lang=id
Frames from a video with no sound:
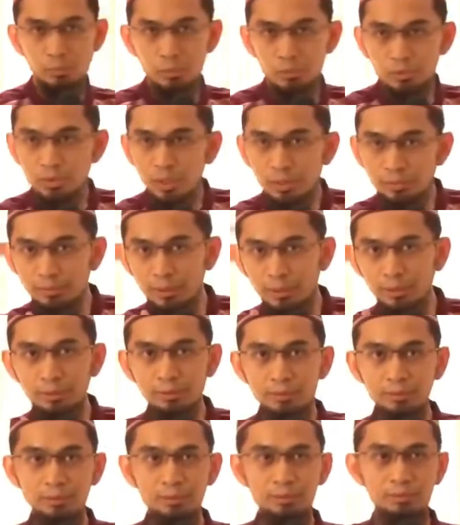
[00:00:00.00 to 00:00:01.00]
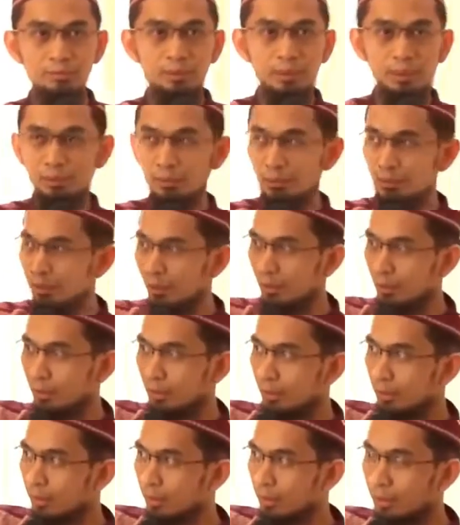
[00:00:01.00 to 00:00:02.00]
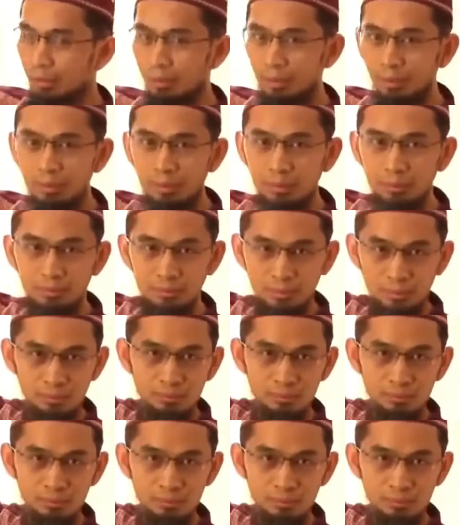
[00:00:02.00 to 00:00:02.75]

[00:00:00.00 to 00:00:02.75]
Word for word: Ibu sedang jalan nih, begitu jalan,